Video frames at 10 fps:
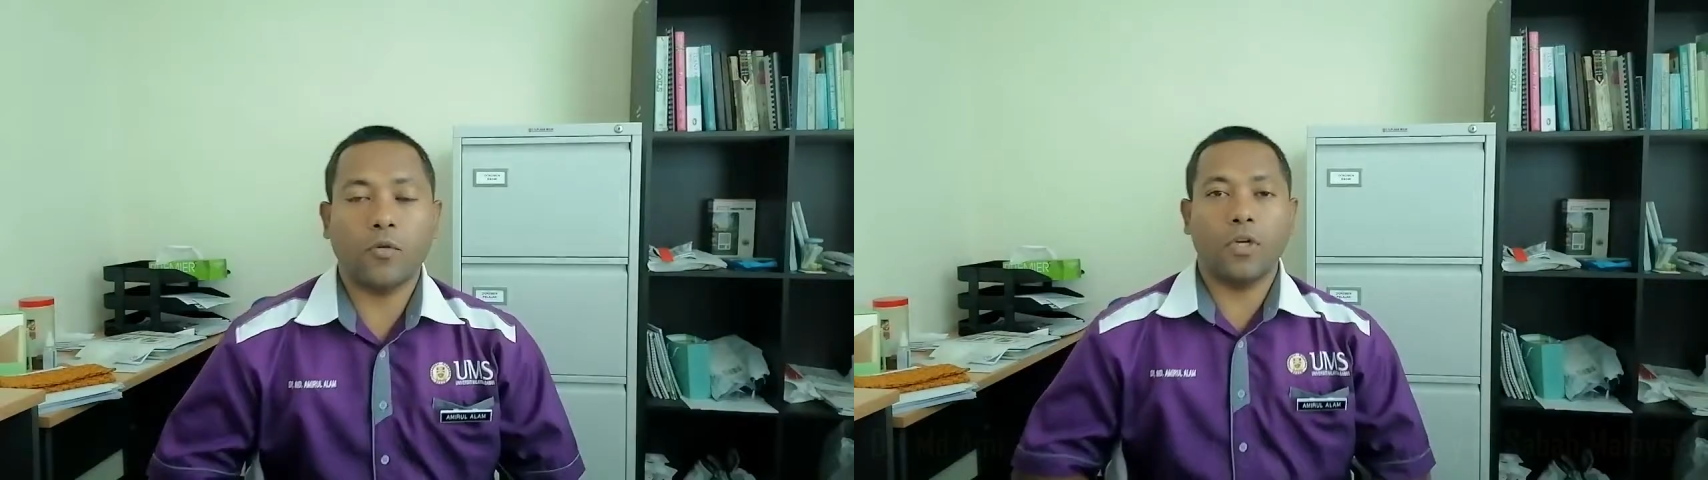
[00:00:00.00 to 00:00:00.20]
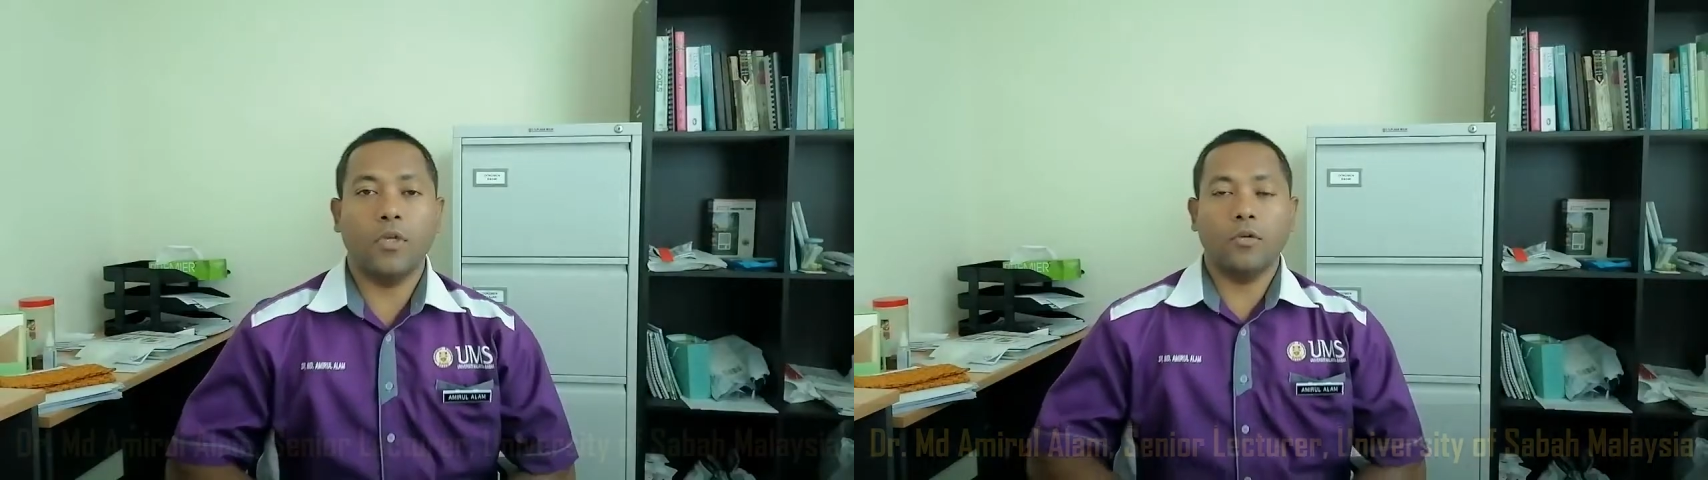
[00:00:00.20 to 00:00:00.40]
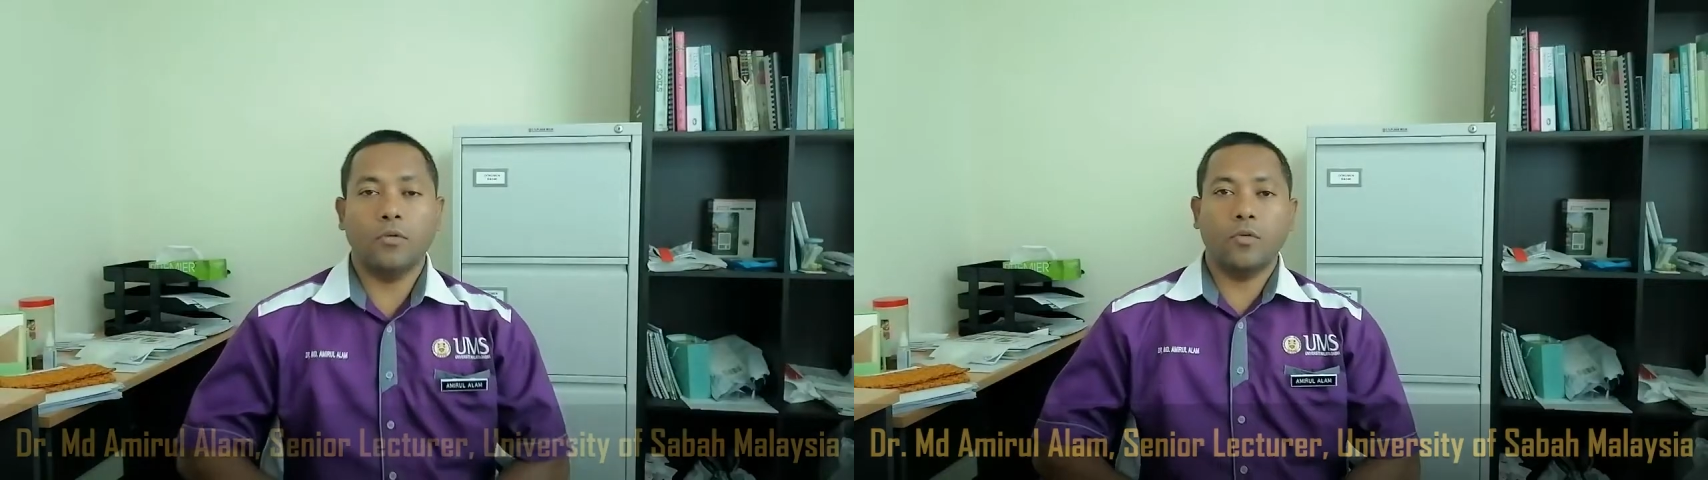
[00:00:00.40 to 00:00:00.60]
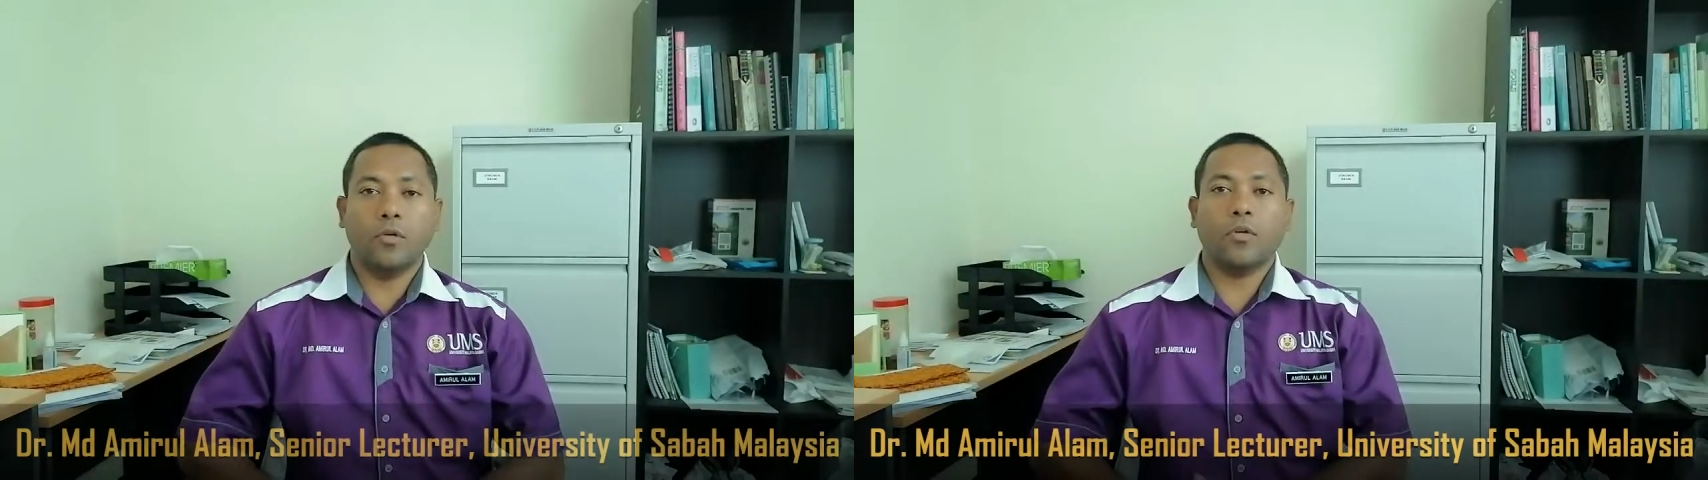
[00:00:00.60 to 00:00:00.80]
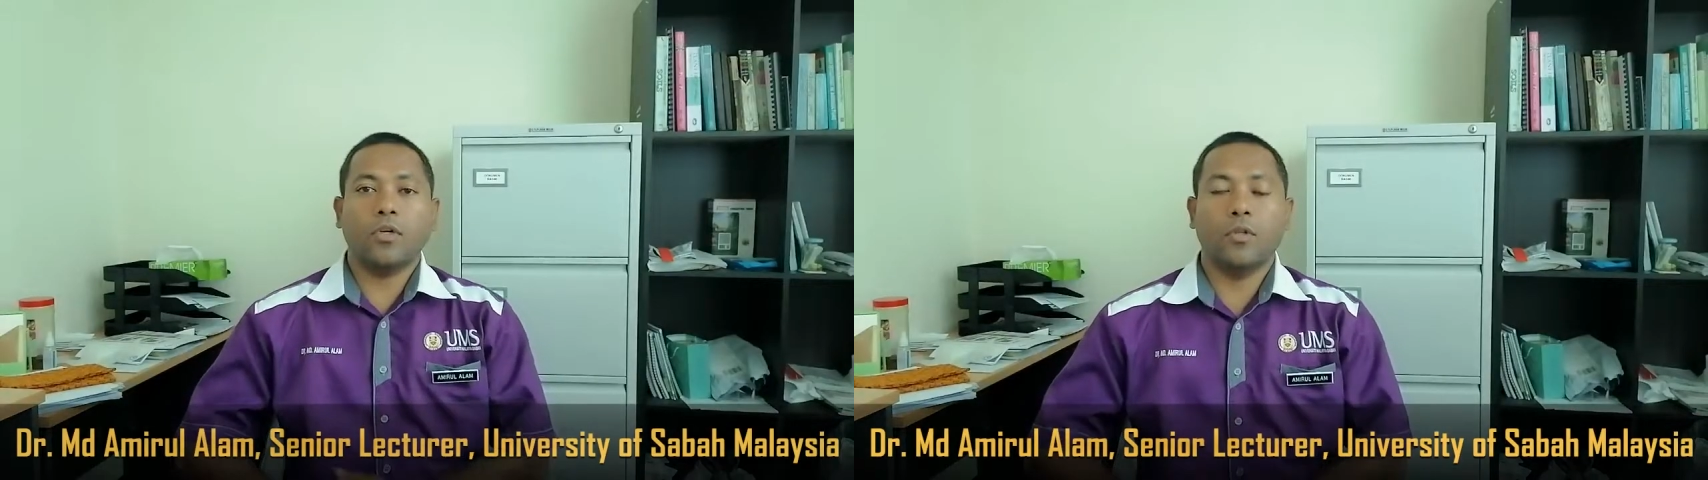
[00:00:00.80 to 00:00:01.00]
আলাইকুম
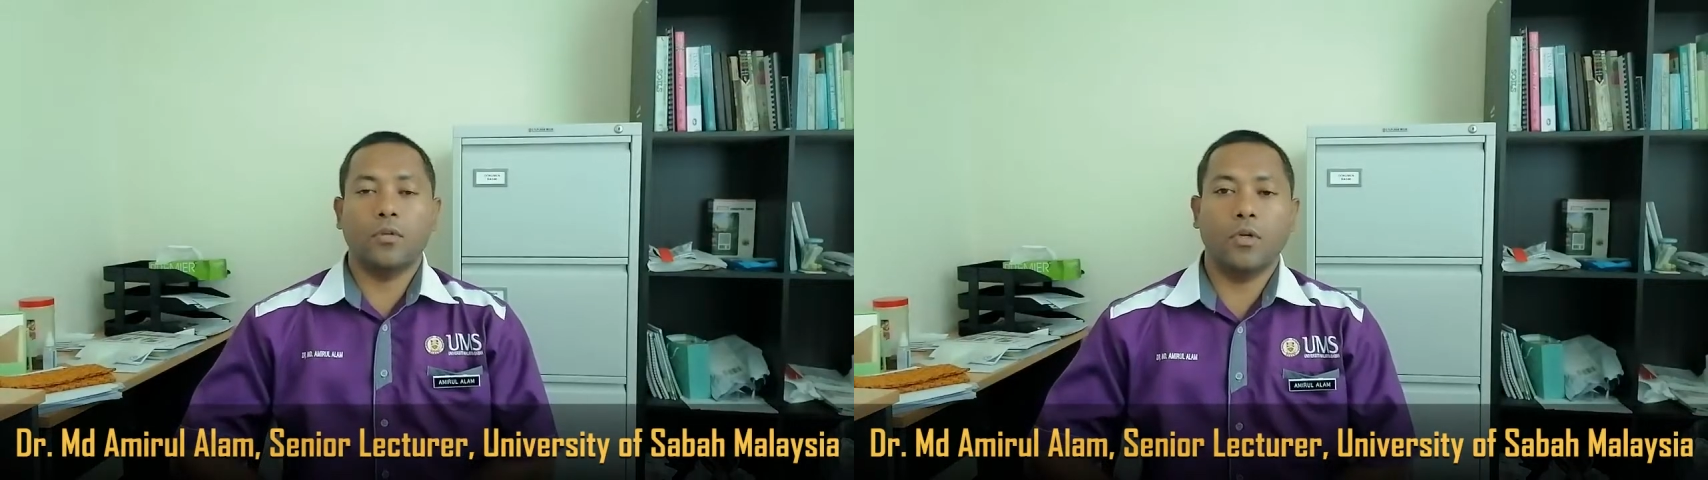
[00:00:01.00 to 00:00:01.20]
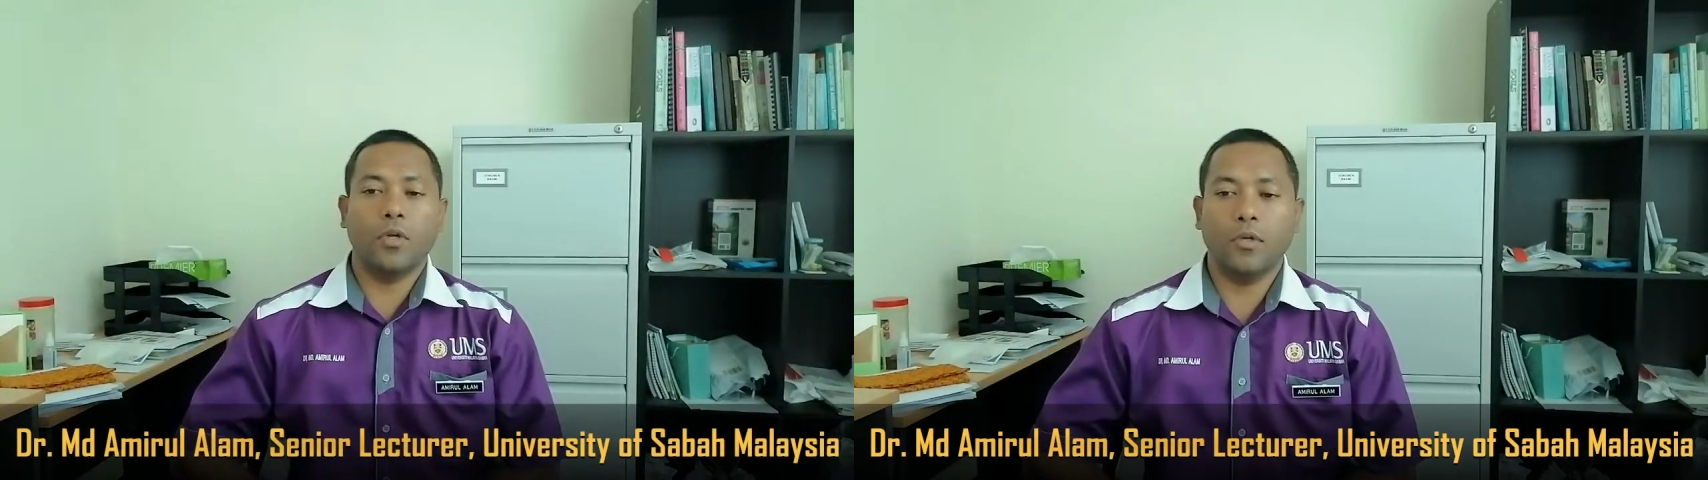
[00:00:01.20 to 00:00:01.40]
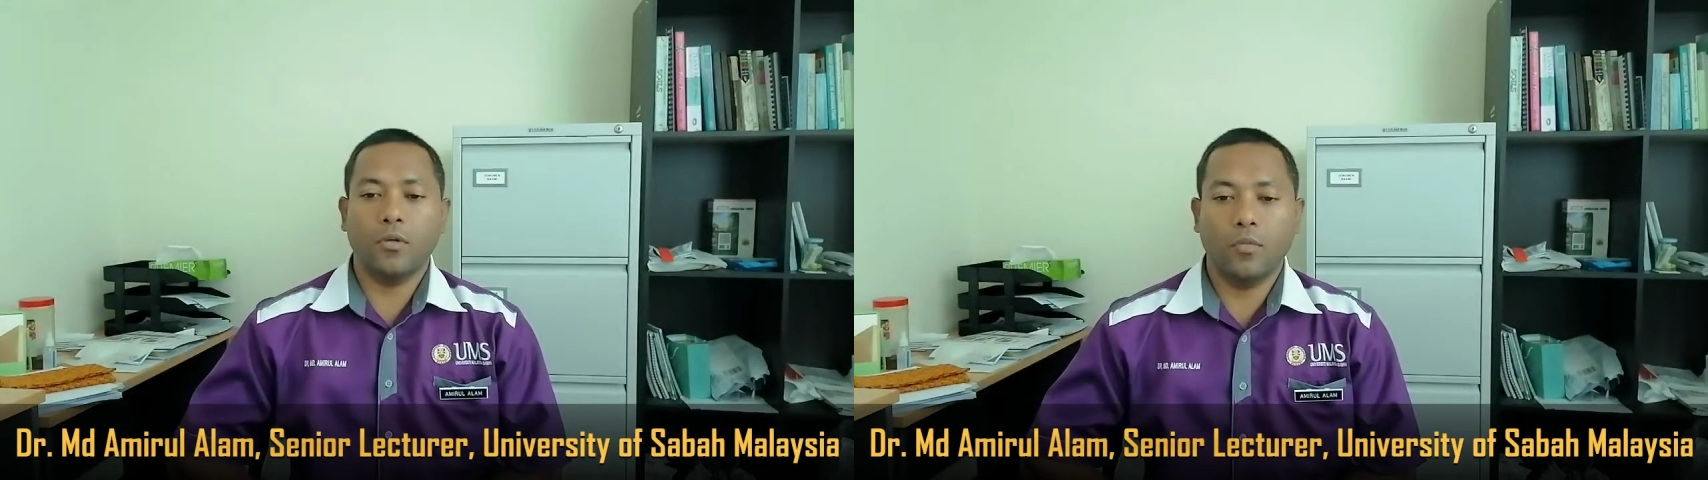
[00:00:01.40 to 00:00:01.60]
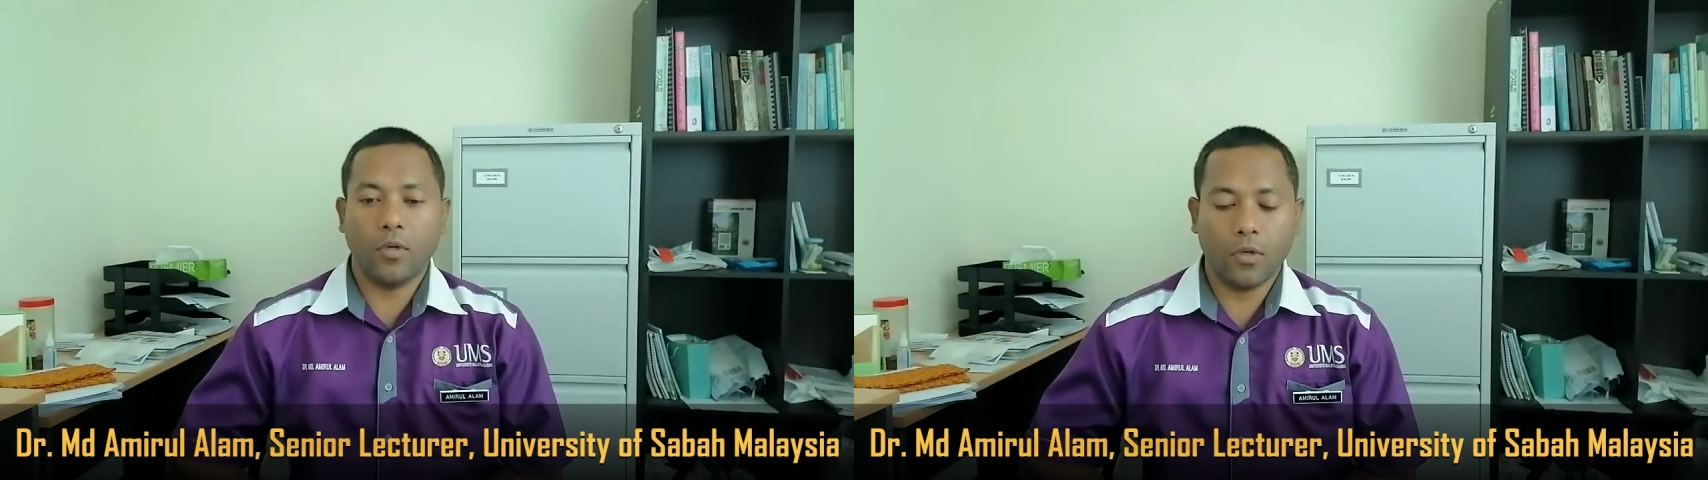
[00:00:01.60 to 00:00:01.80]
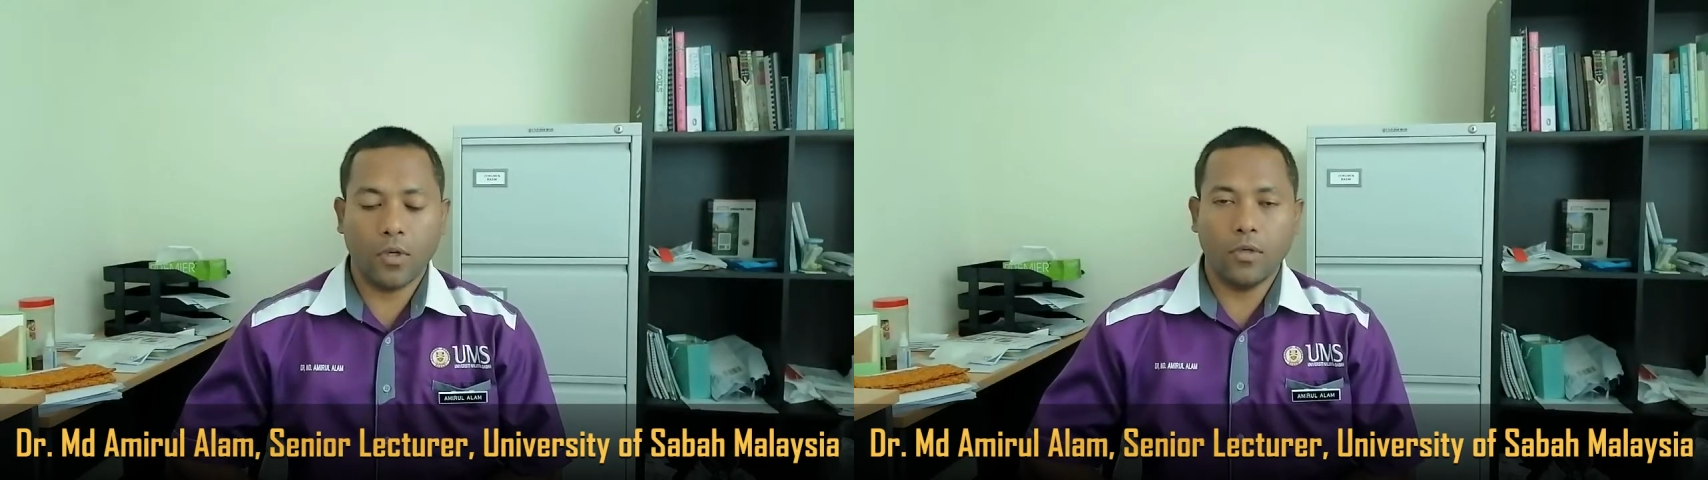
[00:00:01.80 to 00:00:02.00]
রহমতুল্লাহ
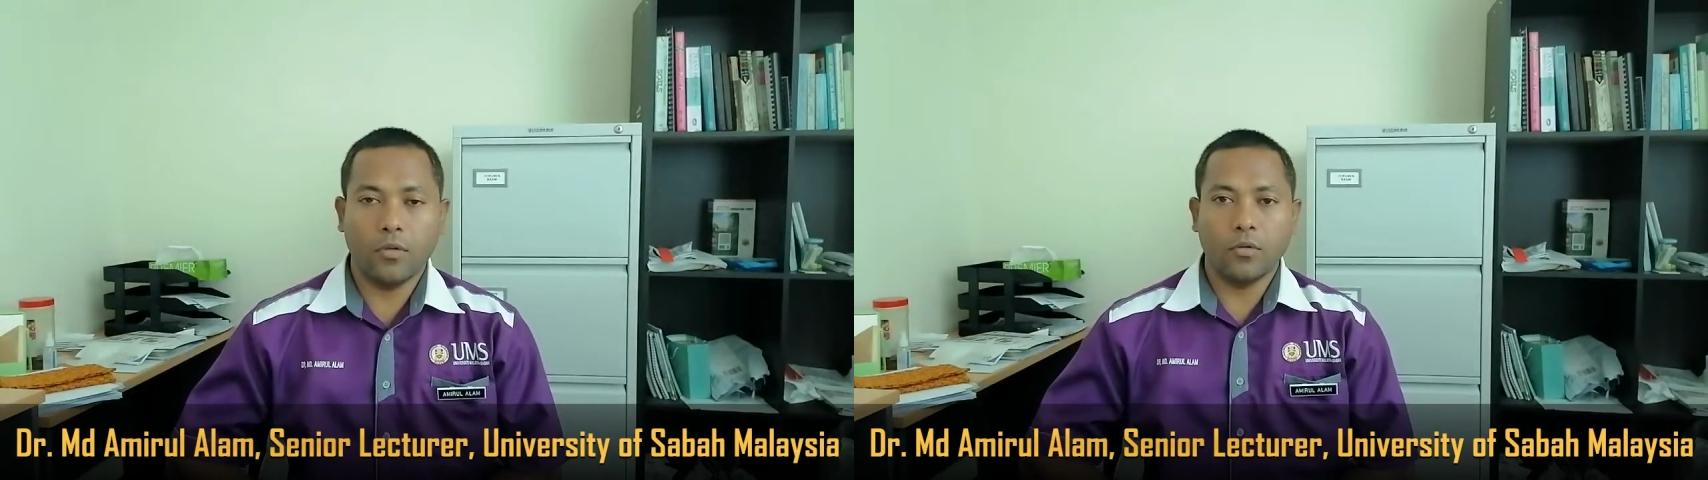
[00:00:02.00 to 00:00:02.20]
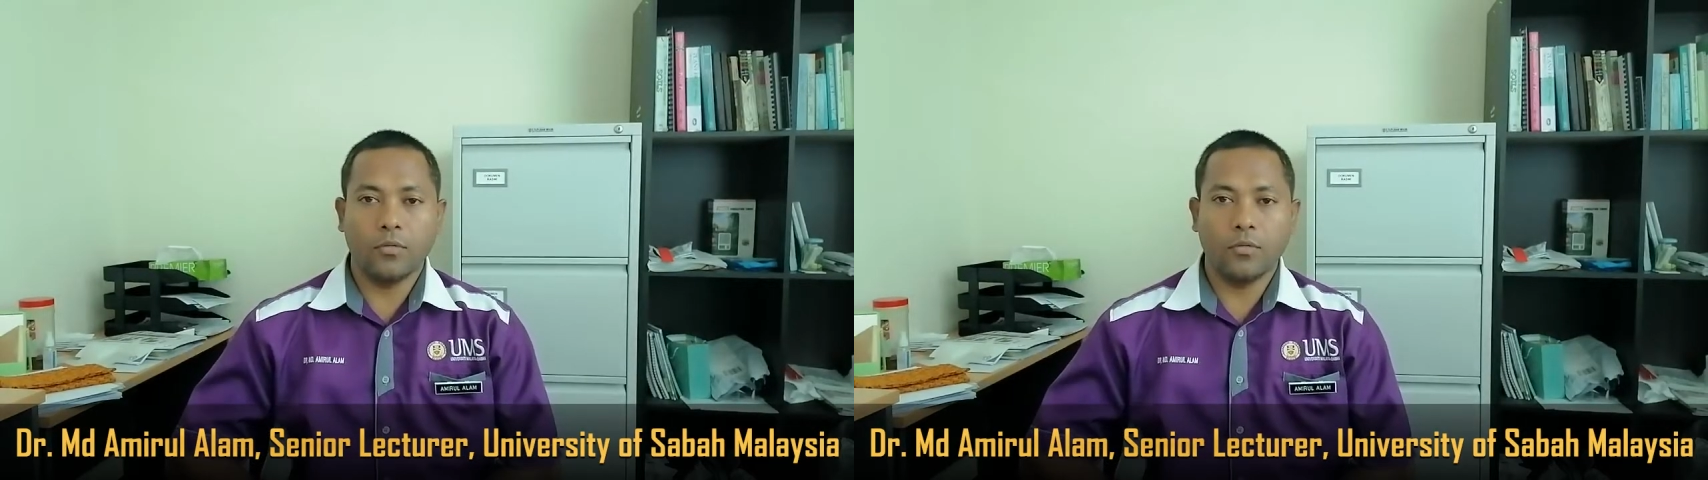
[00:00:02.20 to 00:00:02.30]
বারাকাত